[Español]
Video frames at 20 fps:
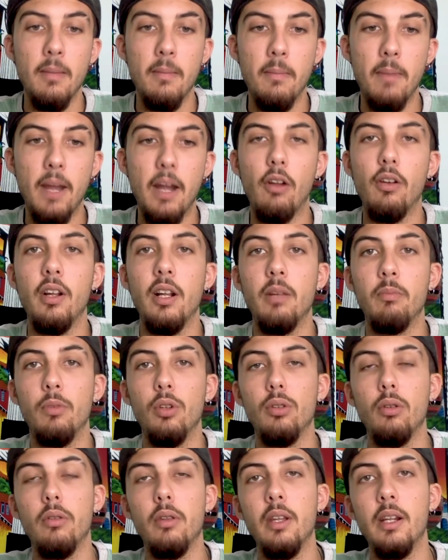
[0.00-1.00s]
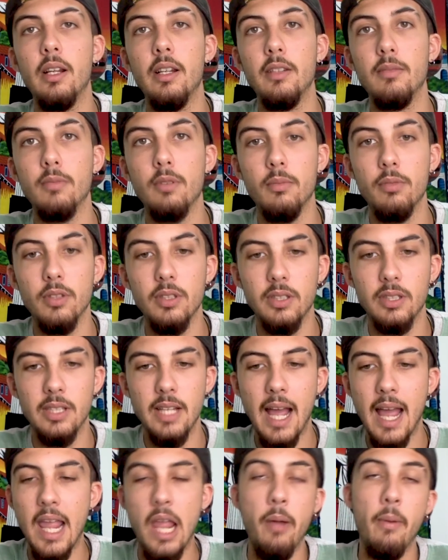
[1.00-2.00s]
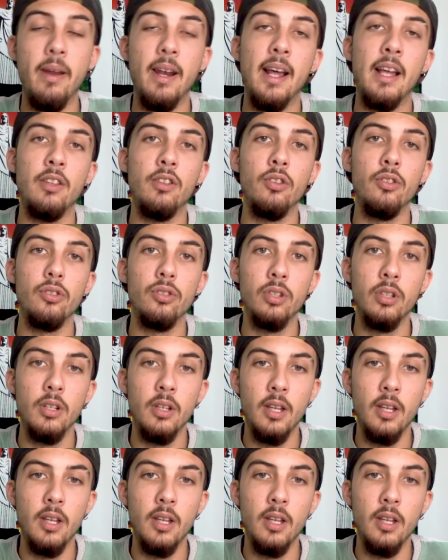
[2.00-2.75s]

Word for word: pero en el motociclismo pues ya llevan años